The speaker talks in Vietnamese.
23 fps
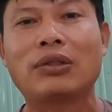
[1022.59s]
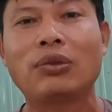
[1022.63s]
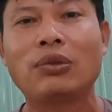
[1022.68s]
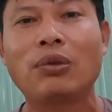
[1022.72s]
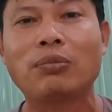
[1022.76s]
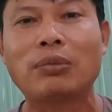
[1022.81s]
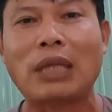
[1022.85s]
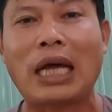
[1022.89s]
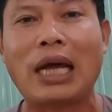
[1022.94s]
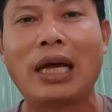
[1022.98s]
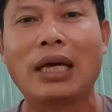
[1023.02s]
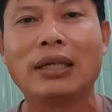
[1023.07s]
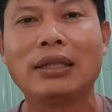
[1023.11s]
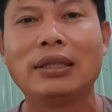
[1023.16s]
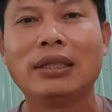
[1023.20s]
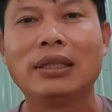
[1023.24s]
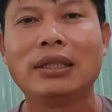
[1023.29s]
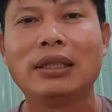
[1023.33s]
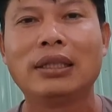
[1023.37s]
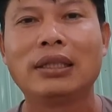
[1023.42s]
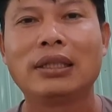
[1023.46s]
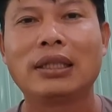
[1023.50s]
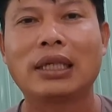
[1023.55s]
Thành thử ra ông nó
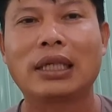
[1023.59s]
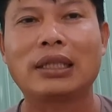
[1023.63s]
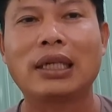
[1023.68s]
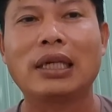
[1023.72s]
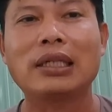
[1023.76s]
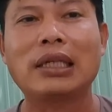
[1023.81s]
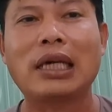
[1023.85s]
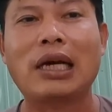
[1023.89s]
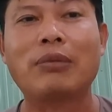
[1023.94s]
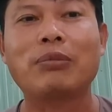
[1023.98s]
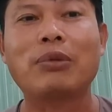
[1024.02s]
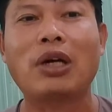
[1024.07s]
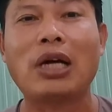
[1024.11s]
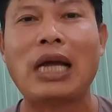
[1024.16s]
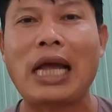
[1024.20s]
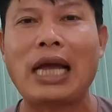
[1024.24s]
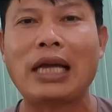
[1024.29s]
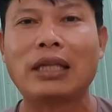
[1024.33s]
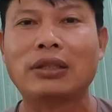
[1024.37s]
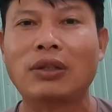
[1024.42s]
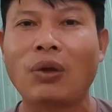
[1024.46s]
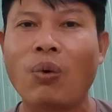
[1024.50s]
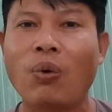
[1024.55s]
hát tuồng nhị
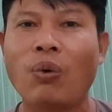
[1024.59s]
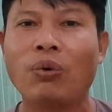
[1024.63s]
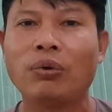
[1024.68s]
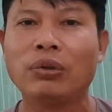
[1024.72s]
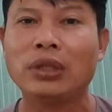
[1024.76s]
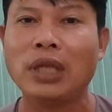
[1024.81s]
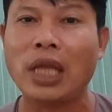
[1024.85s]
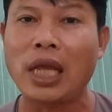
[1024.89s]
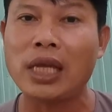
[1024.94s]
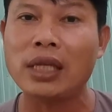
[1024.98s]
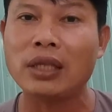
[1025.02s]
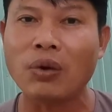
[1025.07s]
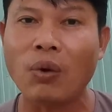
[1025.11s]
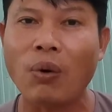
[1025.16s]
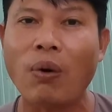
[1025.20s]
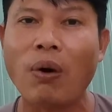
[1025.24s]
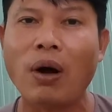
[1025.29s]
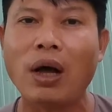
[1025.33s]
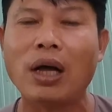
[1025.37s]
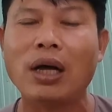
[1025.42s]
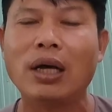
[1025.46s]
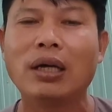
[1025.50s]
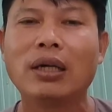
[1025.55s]
chúa bốn
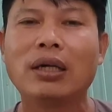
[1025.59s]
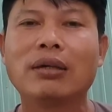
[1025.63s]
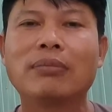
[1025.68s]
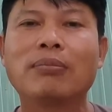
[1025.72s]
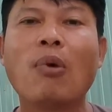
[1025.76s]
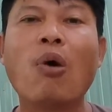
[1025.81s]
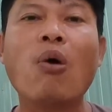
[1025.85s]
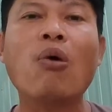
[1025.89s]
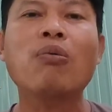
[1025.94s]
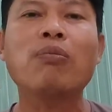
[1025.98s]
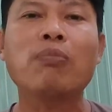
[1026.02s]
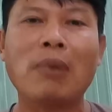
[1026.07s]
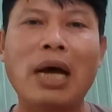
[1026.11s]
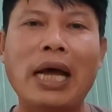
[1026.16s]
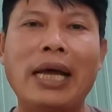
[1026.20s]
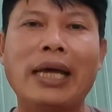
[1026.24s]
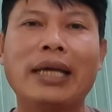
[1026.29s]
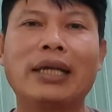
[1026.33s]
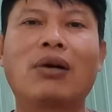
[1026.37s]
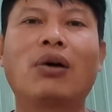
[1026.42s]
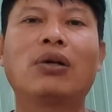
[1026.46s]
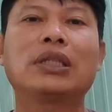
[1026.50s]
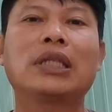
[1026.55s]
bề coi chơi.
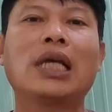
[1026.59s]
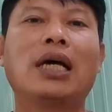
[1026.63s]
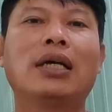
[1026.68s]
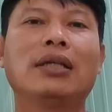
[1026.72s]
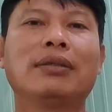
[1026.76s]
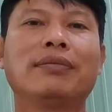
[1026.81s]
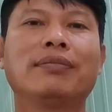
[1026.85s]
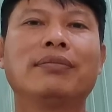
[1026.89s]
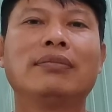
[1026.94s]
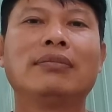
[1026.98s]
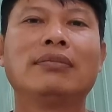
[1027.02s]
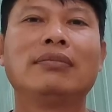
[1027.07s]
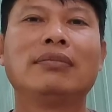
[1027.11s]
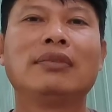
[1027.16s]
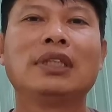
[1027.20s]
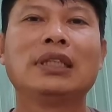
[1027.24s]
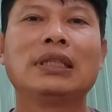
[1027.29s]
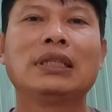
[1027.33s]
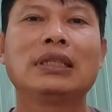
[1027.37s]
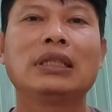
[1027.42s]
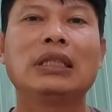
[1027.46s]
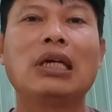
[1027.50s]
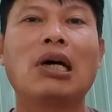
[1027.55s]
Rồi ông nó bán
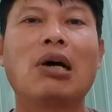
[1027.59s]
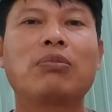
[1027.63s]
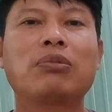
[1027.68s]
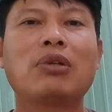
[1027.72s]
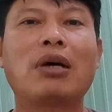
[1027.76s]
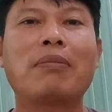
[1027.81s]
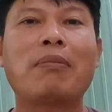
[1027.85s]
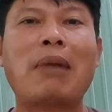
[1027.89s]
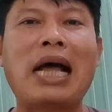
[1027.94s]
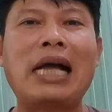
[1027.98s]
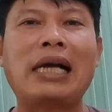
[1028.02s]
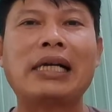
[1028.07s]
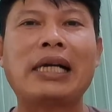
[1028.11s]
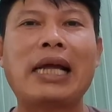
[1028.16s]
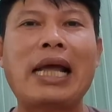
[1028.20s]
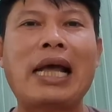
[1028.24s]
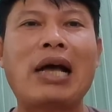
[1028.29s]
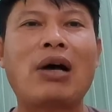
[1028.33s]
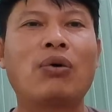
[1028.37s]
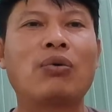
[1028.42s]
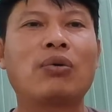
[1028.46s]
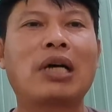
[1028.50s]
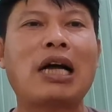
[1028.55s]
rau khắp hết
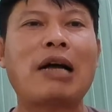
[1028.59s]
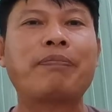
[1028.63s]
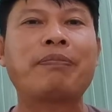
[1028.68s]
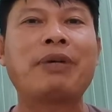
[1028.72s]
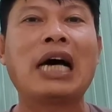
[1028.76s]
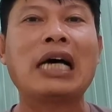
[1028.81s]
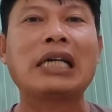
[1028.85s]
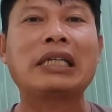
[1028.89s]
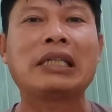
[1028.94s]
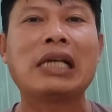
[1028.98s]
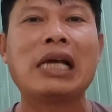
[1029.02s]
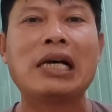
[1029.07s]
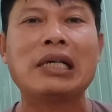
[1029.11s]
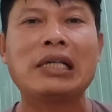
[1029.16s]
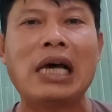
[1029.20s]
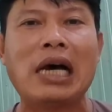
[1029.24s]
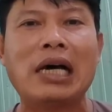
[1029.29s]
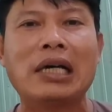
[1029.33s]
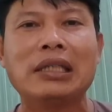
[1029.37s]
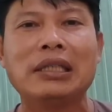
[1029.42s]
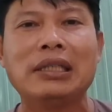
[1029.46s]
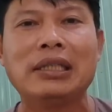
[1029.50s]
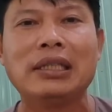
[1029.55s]
nơi nơi, ai
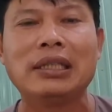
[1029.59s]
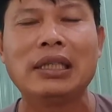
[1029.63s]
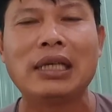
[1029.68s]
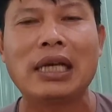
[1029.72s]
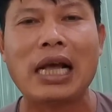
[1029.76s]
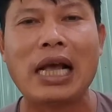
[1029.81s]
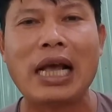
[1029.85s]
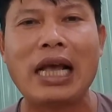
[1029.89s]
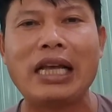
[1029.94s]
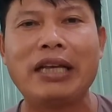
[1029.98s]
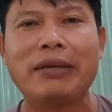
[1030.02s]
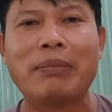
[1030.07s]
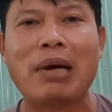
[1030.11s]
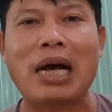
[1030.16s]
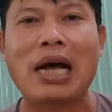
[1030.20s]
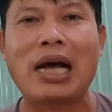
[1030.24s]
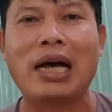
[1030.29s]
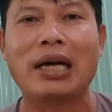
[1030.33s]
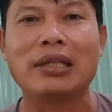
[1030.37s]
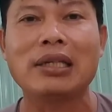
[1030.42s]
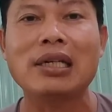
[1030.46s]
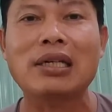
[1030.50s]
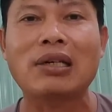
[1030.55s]
mà đứt cố trụ
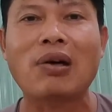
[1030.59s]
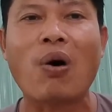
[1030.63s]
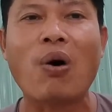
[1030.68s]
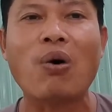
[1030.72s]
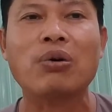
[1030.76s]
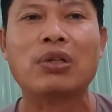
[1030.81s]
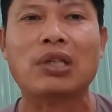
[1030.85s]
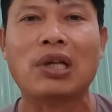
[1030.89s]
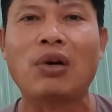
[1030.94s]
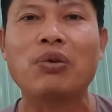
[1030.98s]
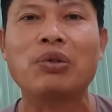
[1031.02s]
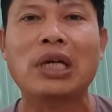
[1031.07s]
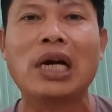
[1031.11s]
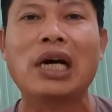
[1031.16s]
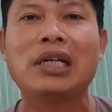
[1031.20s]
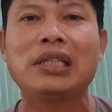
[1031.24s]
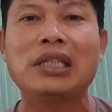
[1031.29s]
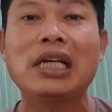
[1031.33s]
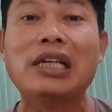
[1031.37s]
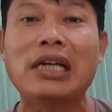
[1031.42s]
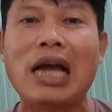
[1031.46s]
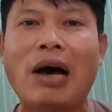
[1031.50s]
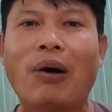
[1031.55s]
rơi đứt đầu.
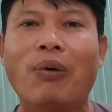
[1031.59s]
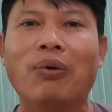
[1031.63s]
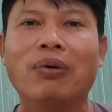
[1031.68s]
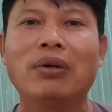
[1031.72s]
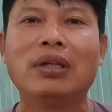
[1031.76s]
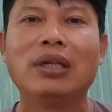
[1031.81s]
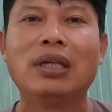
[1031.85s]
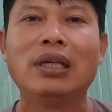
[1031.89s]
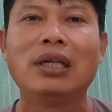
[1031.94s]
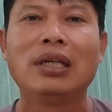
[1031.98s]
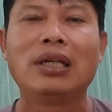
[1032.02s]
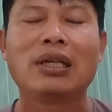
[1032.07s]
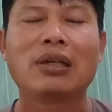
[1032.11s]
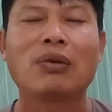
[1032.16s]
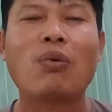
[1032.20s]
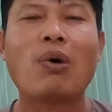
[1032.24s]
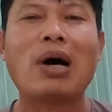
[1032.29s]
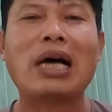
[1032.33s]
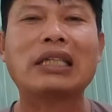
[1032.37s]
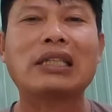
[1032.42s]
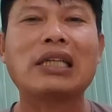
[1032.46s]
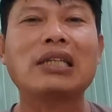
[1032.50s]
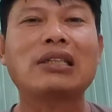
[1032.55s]
Qua tới chỗ ông cố
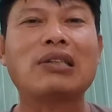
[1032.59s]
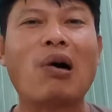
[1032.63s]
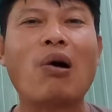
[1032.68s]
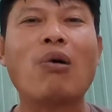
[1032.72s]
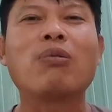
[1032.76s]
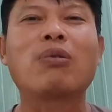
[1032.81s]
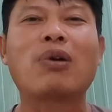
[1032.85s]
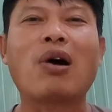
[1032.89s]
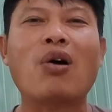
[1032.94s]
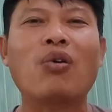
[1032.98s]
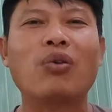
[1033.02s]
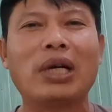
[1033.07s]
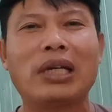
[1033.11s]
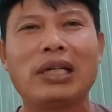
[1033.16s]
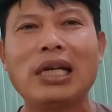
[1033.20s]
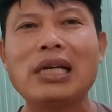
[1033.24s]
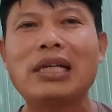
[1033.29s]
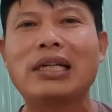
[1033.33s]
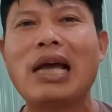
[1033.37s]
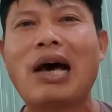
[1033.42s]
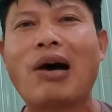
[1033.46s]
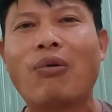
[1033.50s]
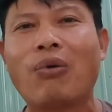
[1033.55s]
là đứt đầu không còn
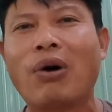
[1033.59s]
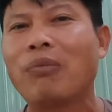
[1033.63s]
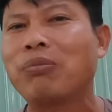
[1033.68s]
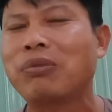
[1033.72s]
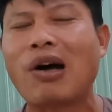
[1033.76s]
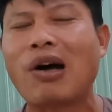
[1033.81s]
con nào đó.